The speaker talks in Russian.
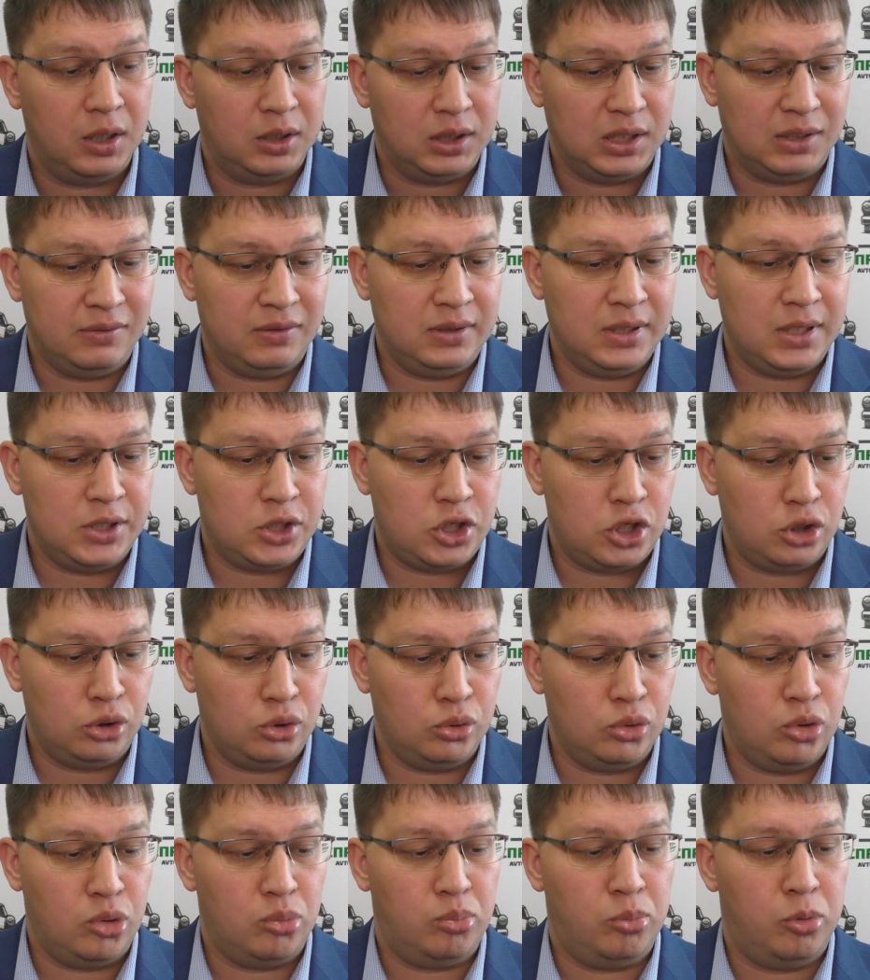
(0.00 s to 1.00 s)
на
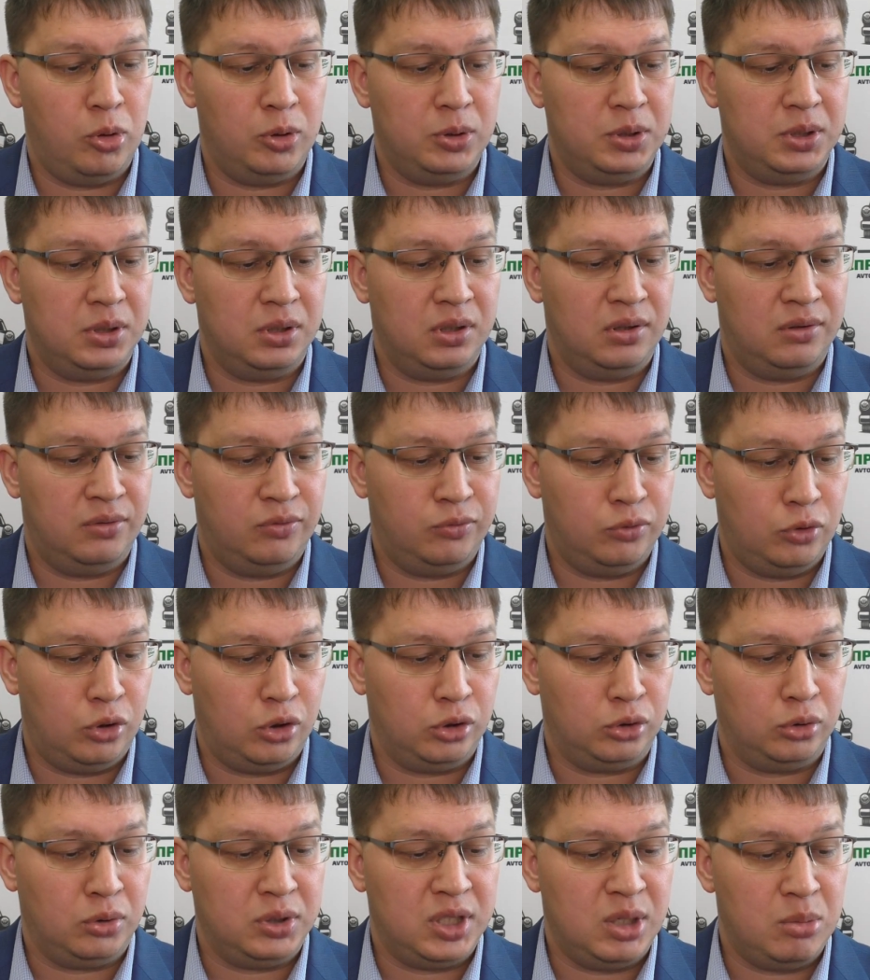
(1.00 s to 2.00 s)
величину более 2,
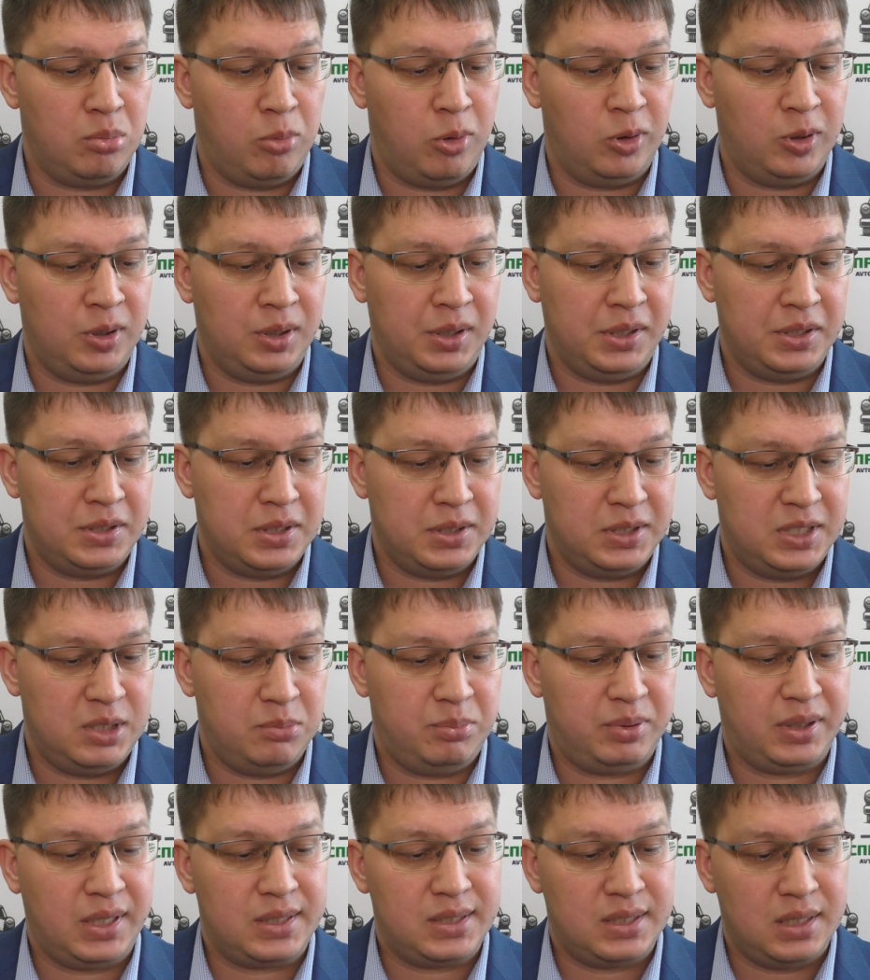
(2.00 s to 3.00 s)
но не более
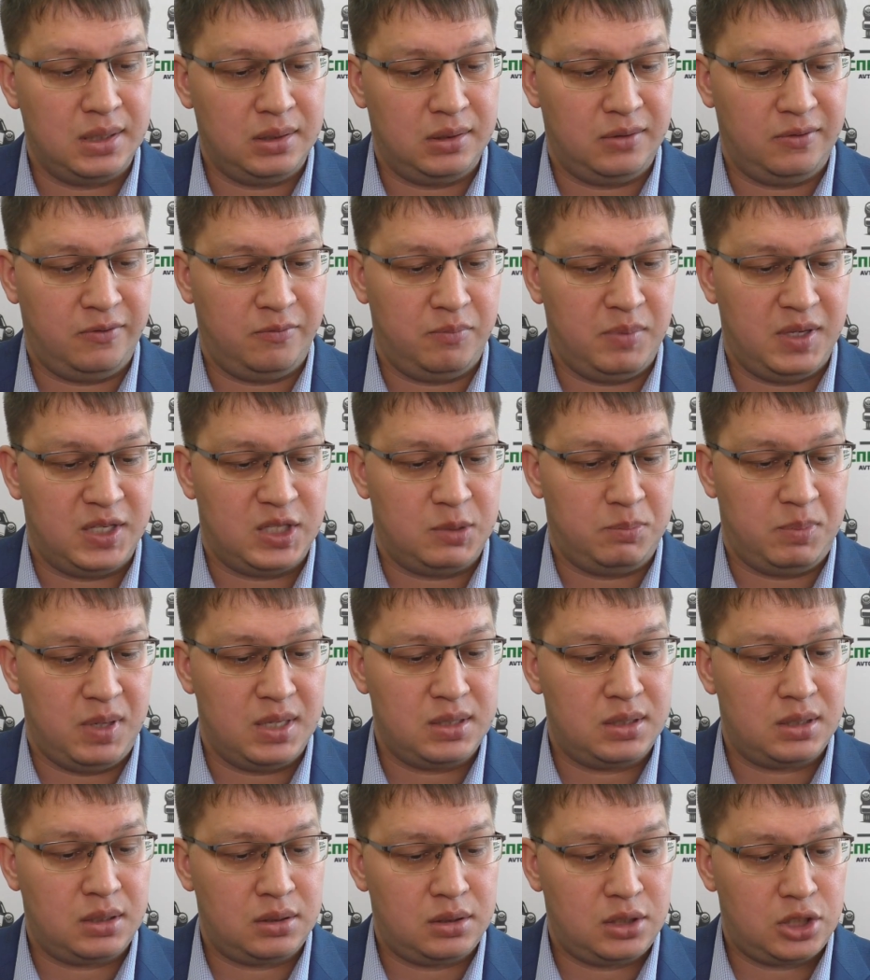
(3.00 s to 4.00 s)
10% без
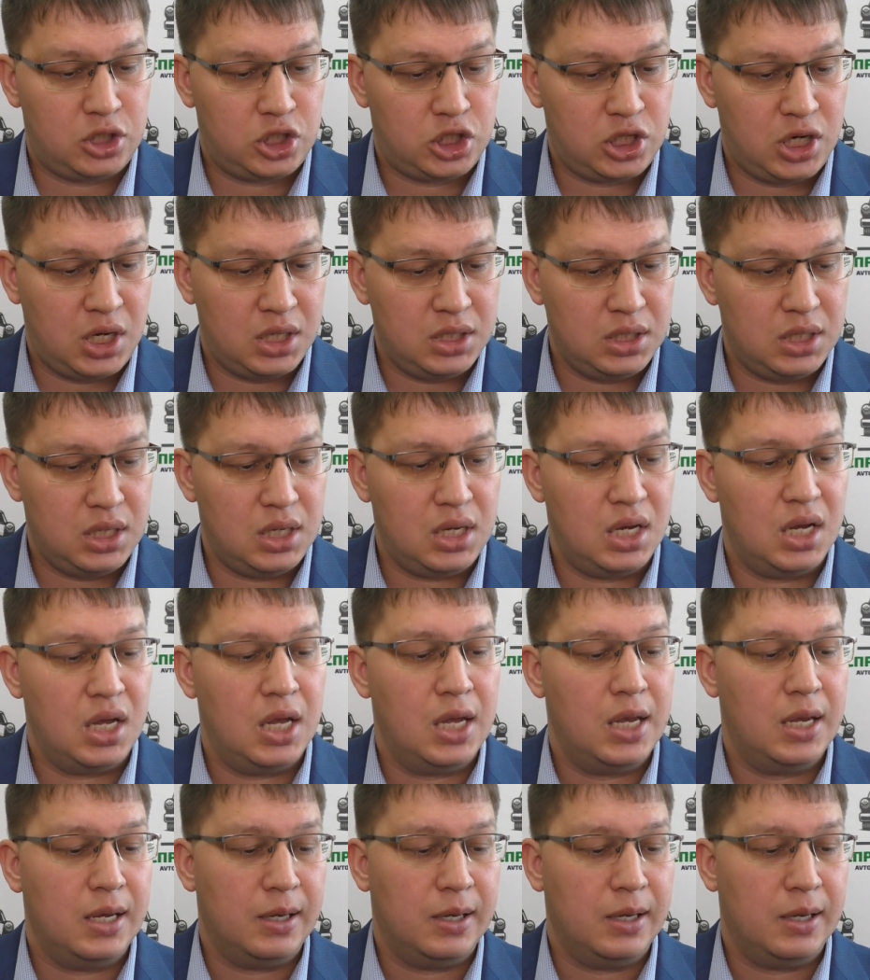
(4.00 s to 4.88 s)
спецразрешения,